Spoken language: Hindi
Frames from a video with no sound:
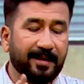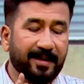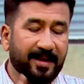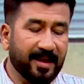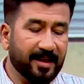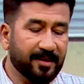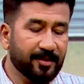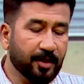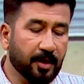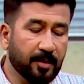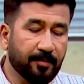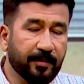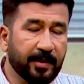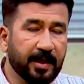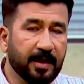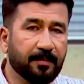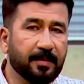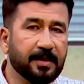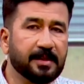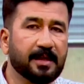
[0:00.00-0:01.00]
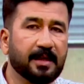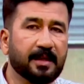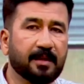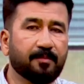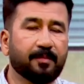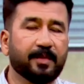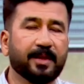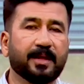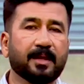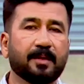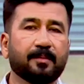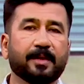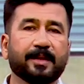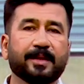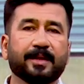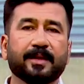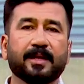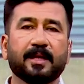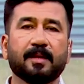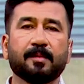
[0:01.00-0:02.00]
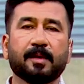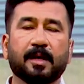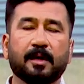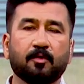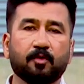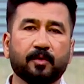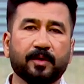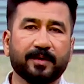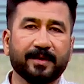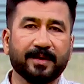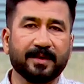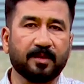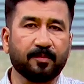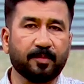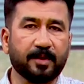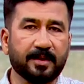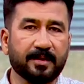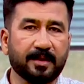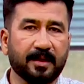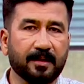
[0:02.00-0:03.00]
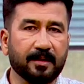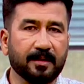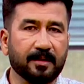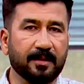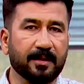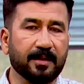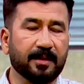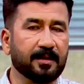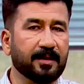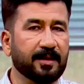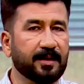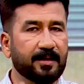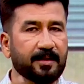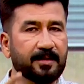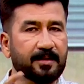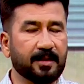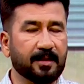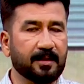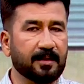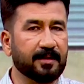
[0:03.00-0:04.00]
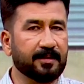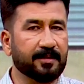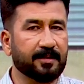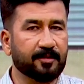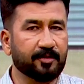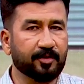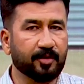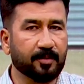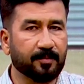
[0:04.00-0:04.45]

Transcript: एक शॉर्ट ब्रेक पे जा रहे हैं ब्रेक के बाद आके हम आलू की रेसिपी स्टार्ट करेंगे कहीं नहीं जाएगा लेते हैं शॉर्ट